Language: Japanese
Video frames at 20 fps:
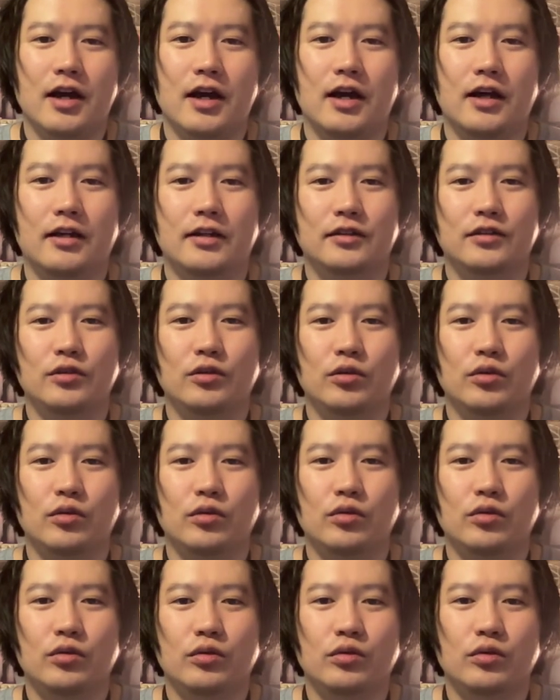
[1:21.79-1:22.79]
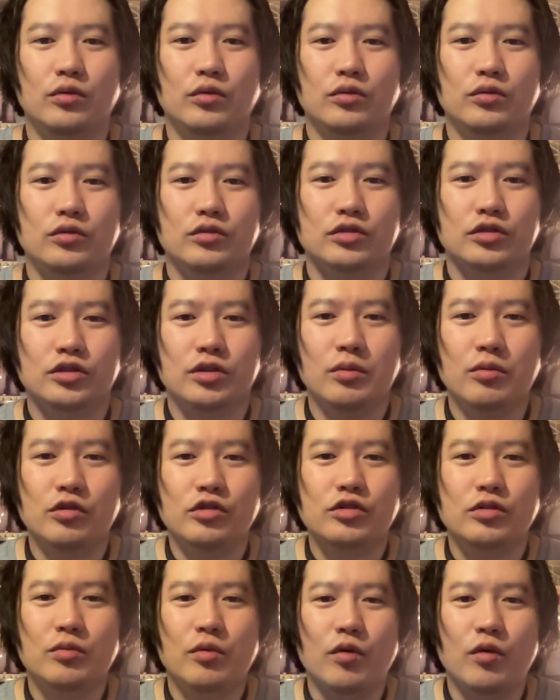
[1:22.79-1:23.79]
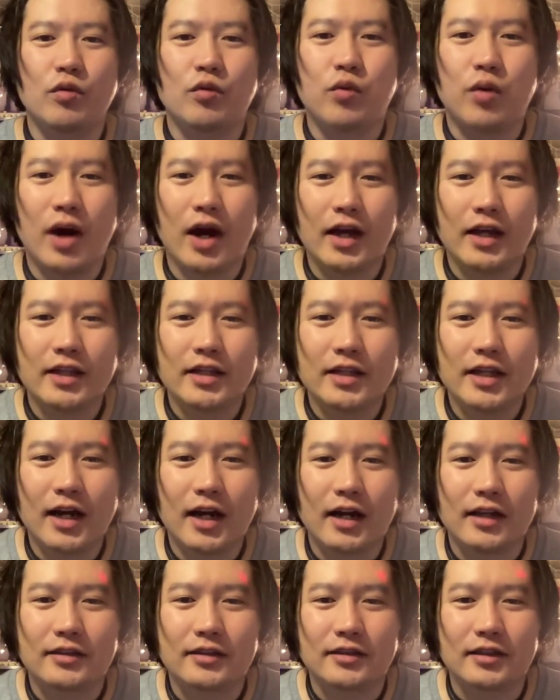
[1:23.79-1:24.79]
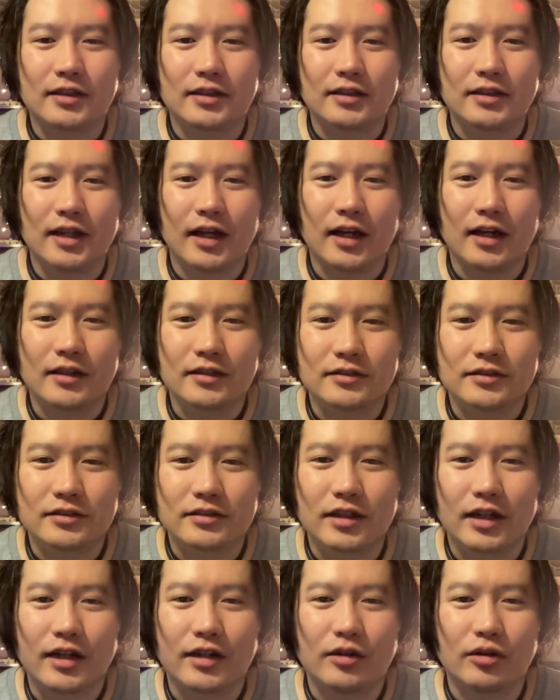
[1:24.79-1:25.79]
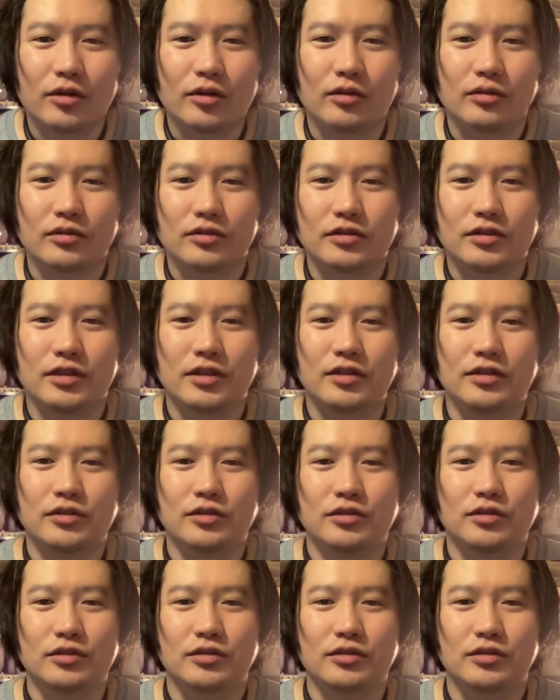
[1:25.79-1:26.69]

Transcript: あのそもそもファイヤーってなんだよっていう